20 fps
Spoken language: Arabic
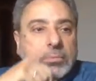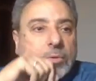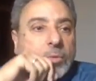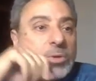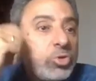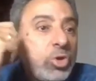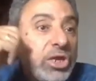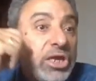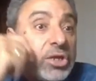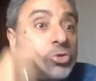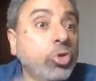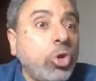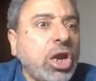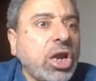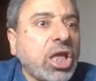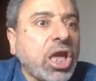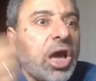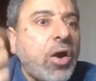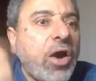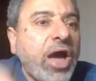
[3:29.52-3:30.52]
هم دول ايه دول
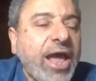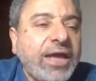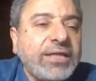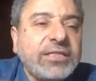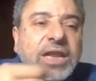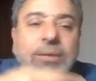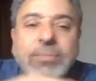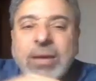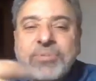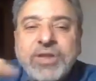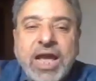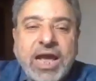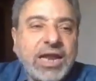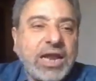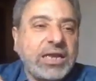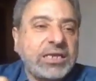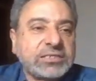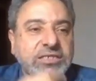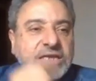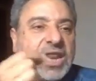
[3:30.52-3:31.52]
القواعد اللي مبني
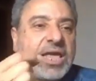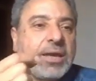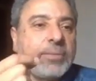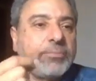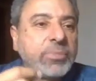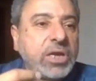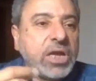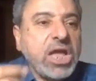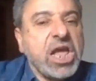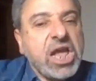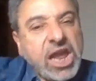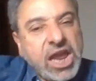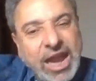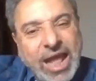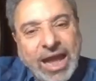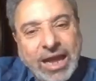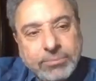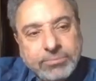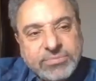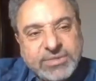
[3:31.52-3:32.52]
عليها الاسلام
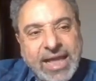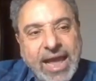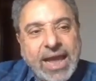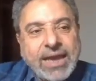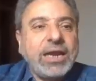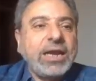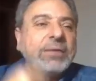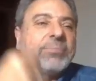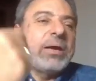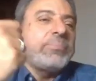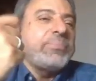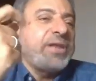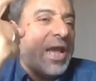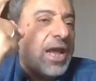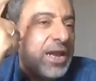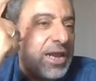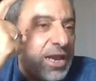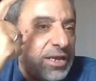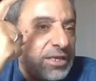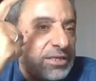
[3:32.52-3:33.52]
العمدان اللي مبني
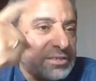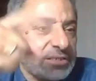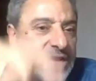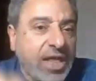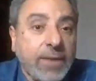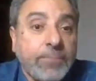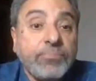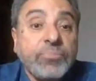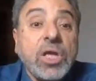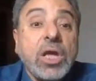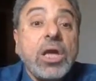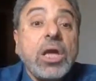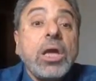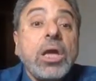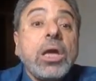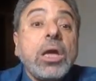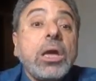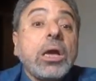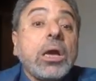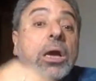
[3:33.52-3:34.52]
عليها الاسلام
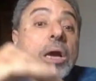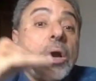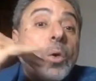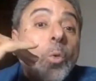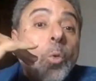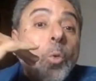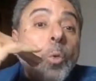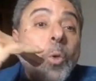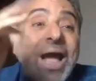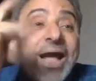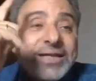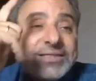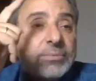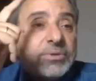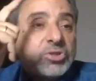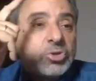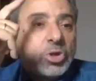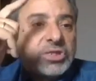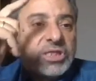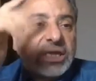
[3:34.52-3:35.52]
واحده
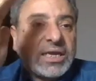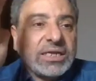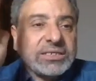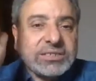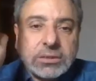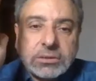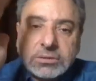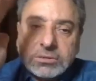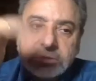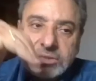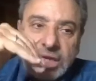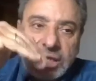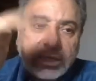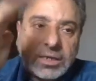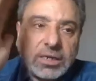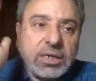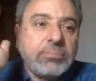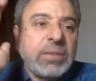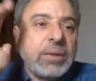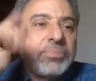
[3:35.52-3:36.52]
من دول تتكسر تك
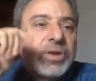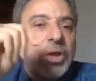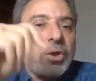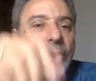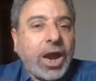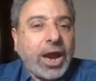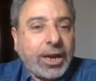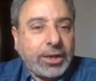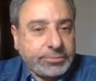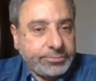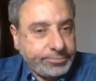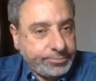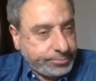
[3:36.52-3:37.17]
المبنى يقع